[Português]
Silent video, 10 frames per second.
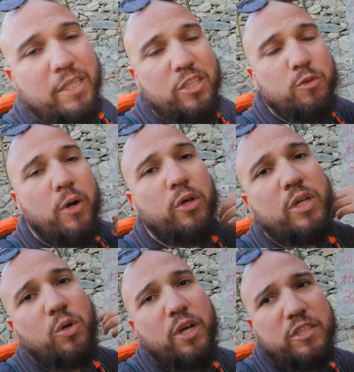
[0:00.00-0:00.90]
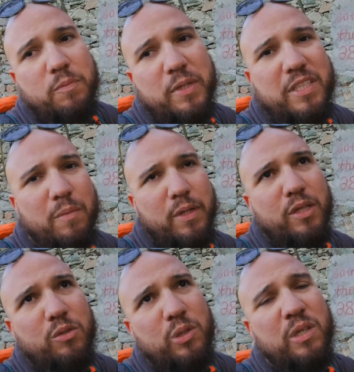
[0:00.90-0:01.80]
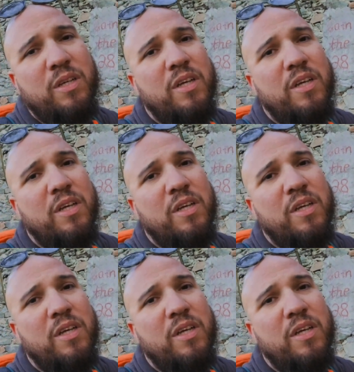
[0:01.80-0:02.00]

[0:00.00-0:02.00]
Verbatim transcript: Mas existe uma outra corrente de pensamento